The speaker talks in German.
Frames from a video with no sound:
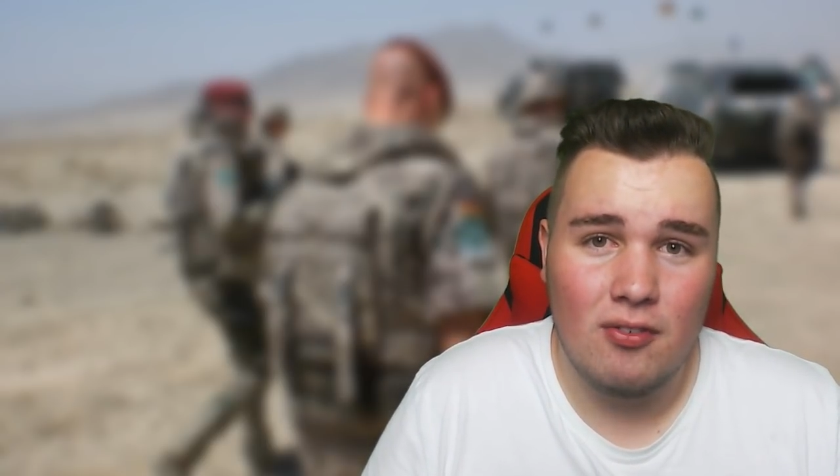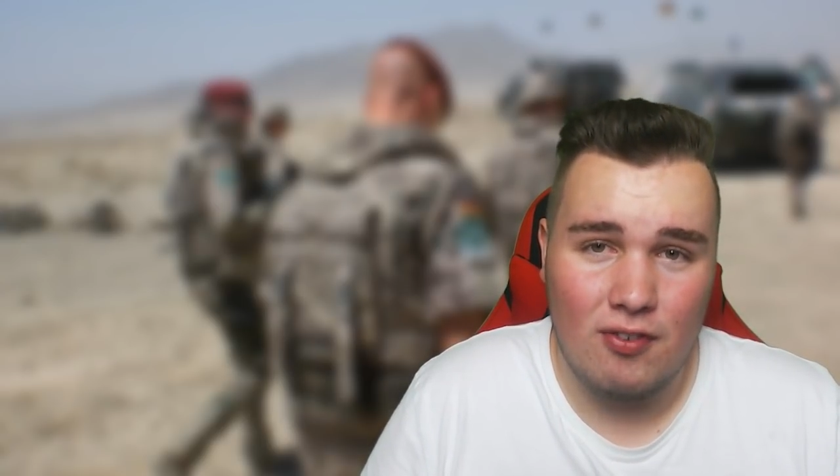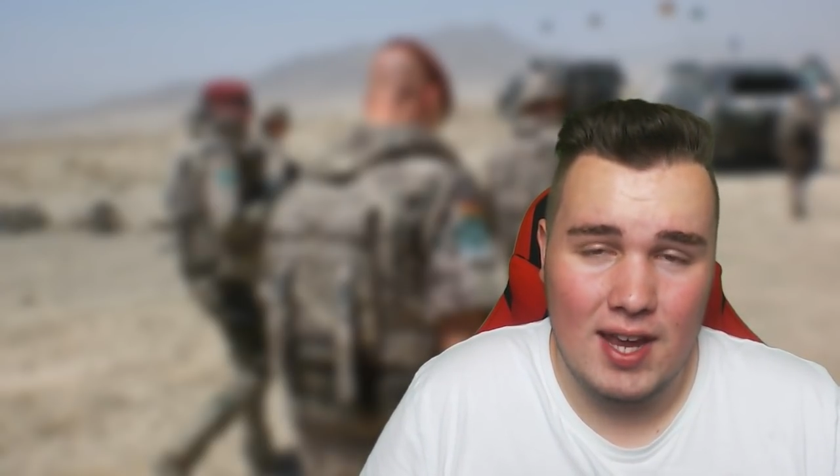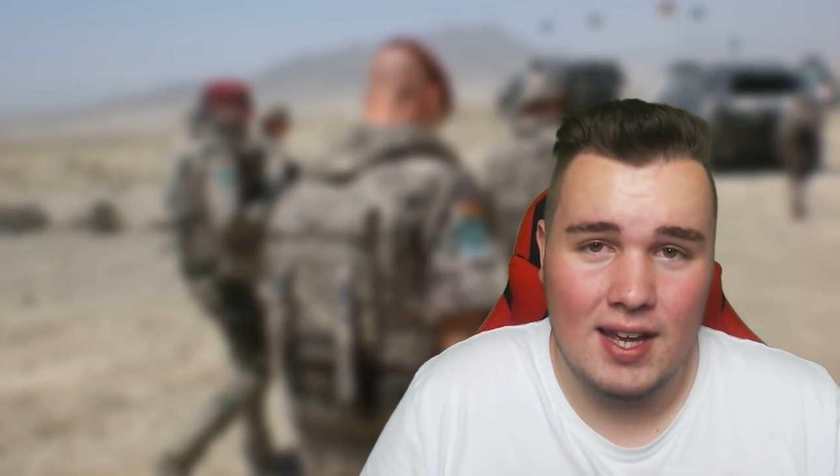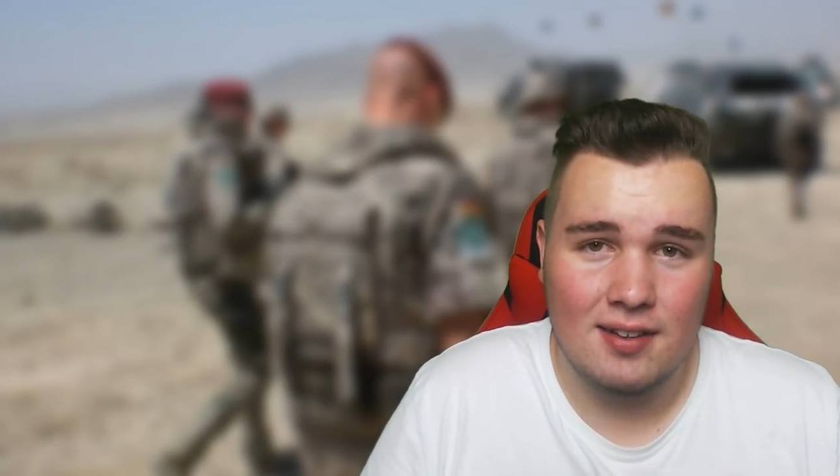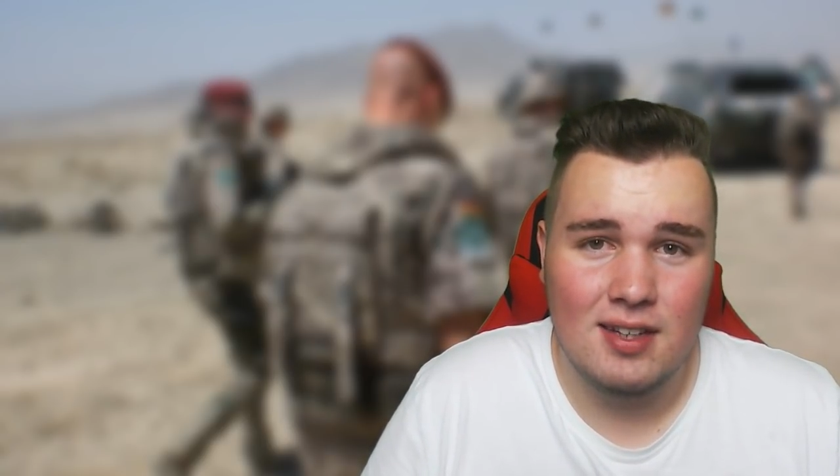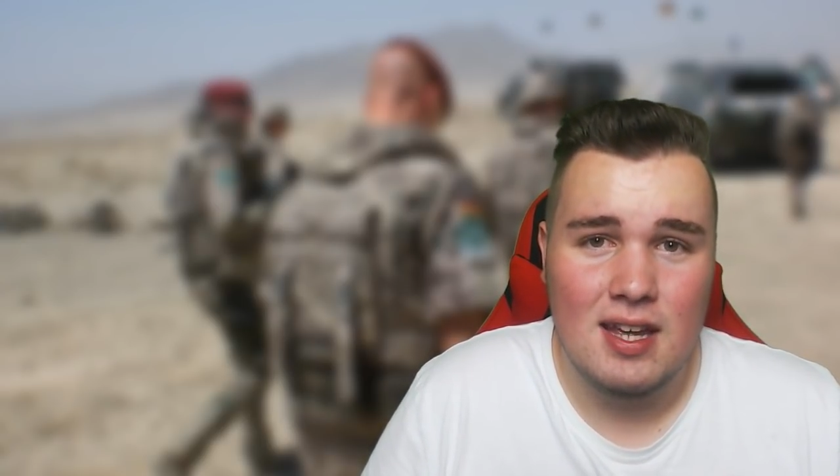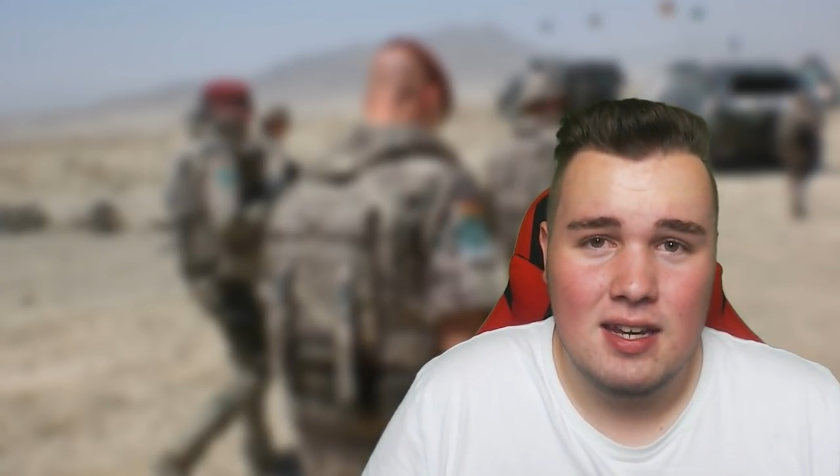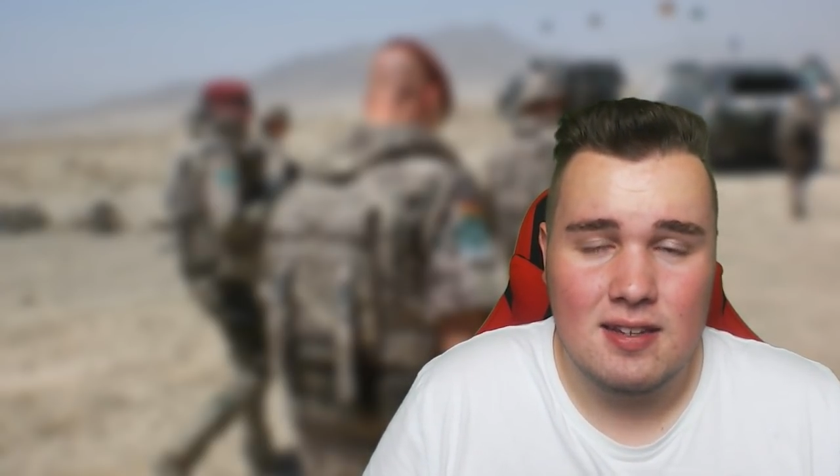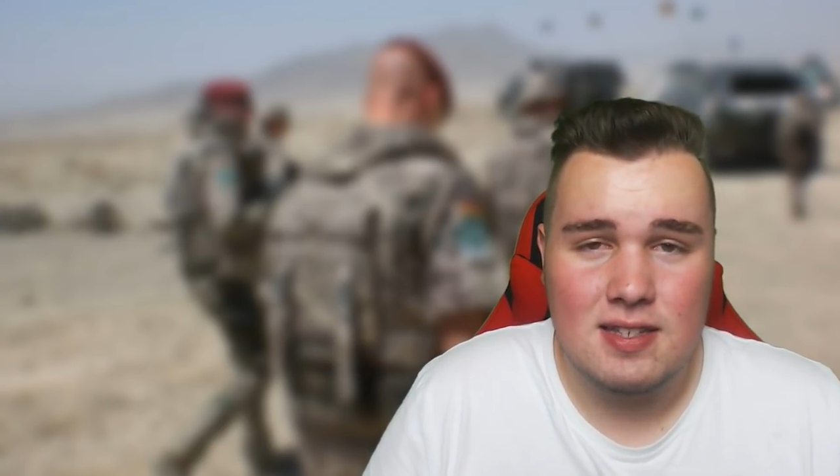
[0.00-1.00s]
feiern.
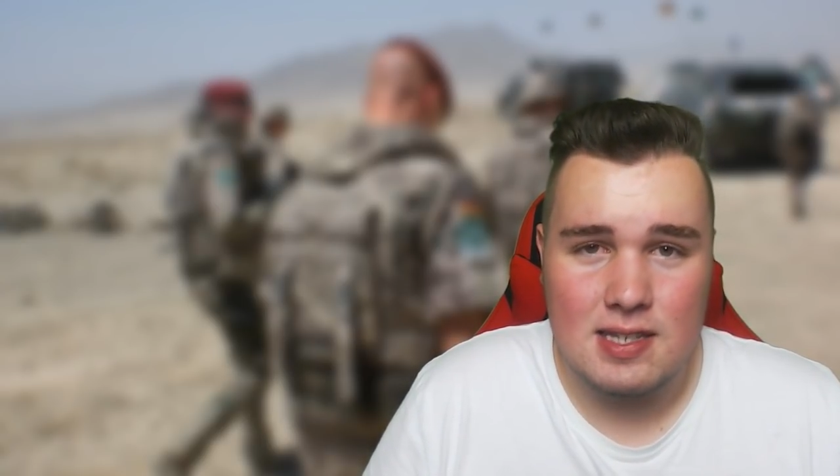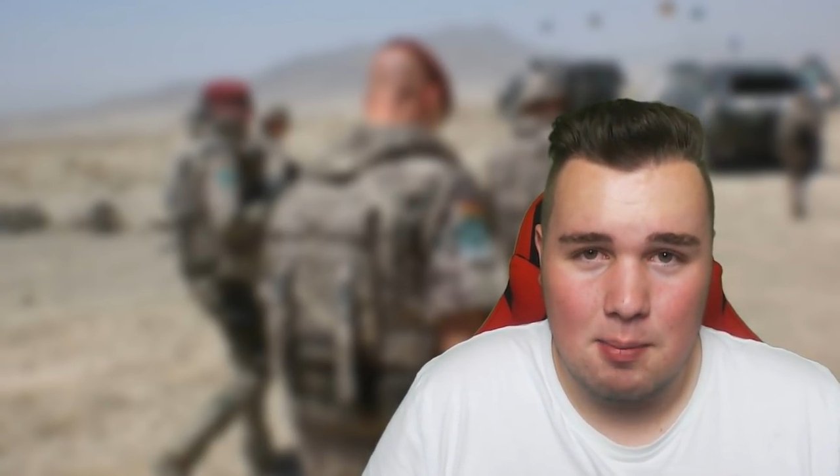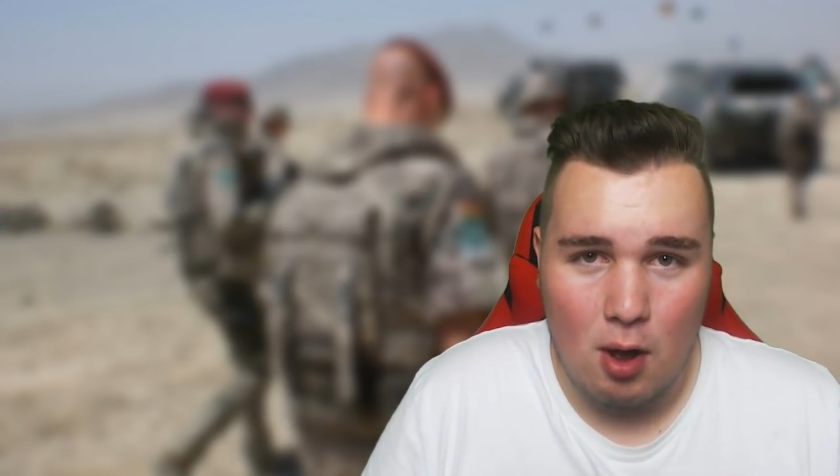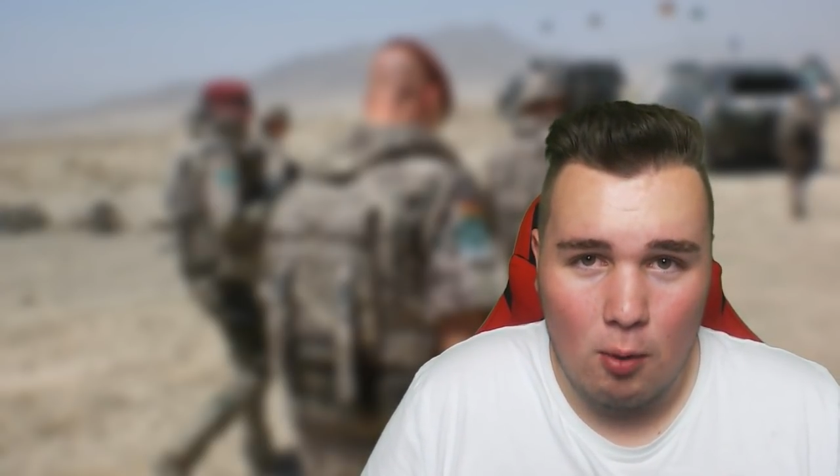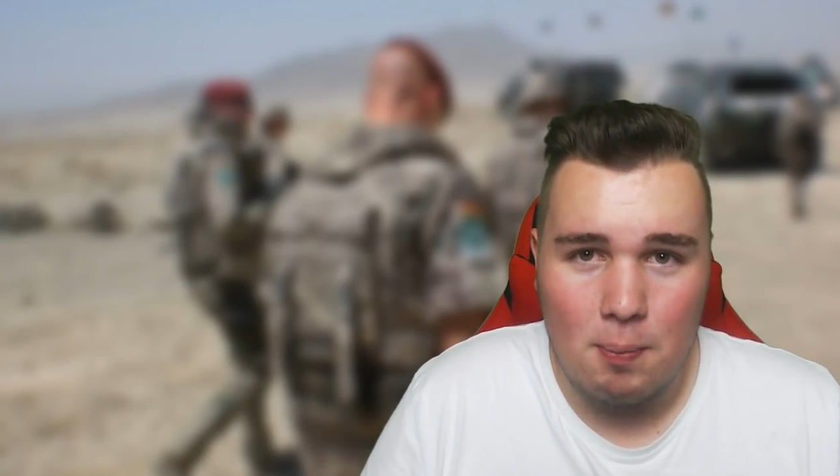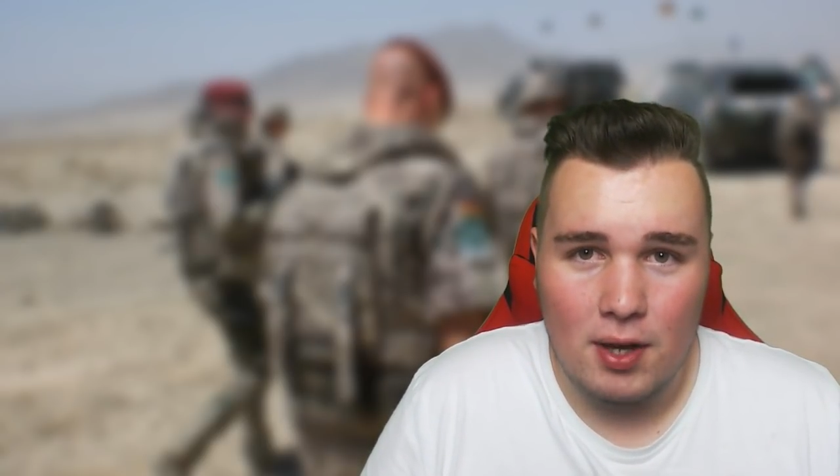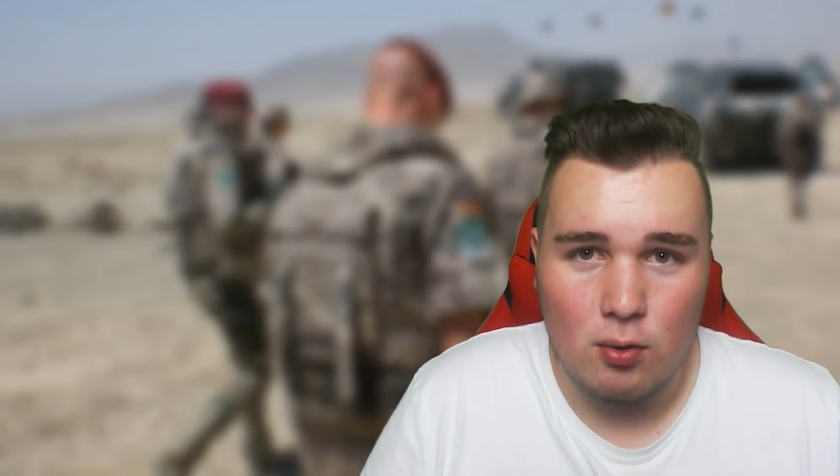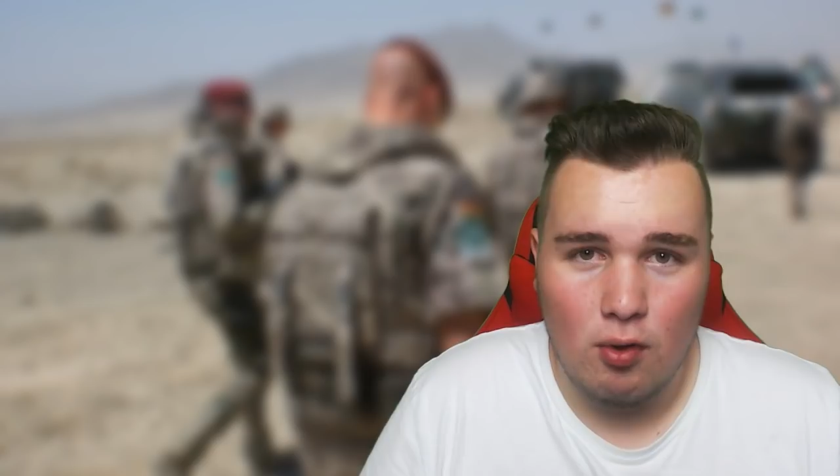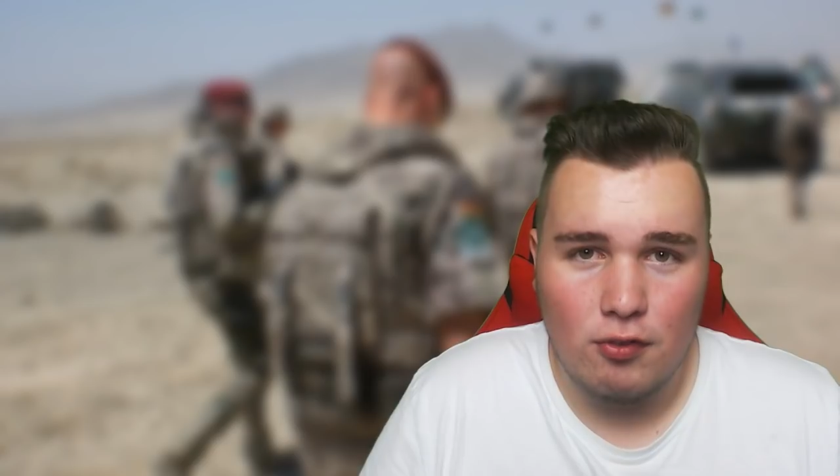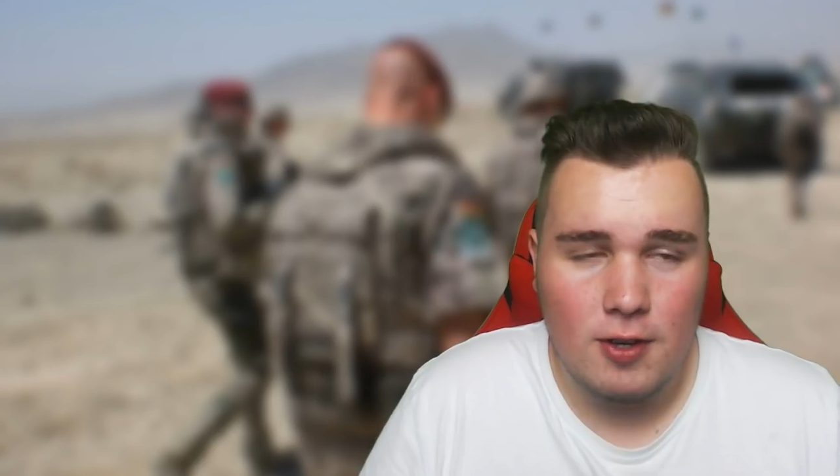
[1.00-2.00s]
Das ist am
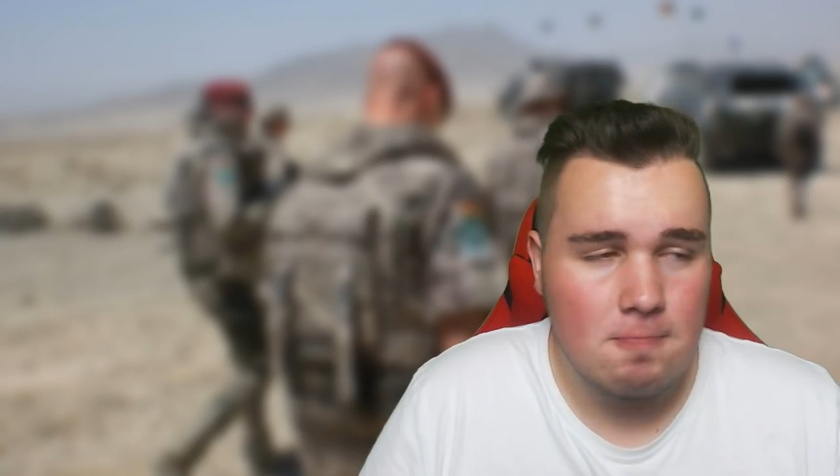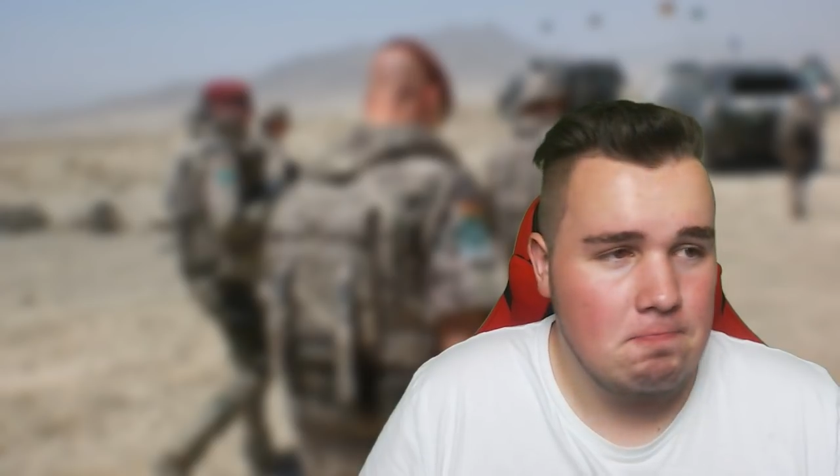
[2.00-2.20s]
Hauptbahnhof.